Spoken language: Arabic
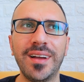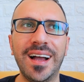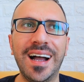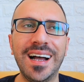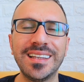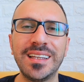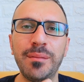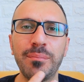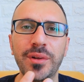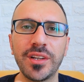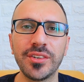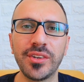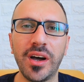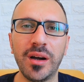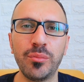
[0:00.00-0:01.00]
عدم
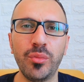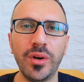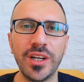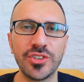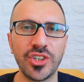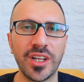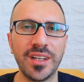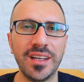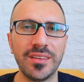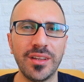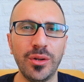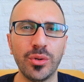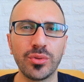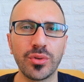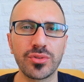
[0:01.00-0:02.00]
رضا أمواج عن هذا
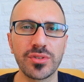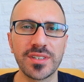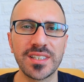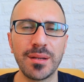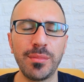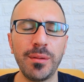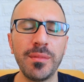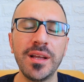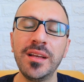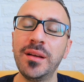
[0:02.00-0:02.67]
العطر شو السبب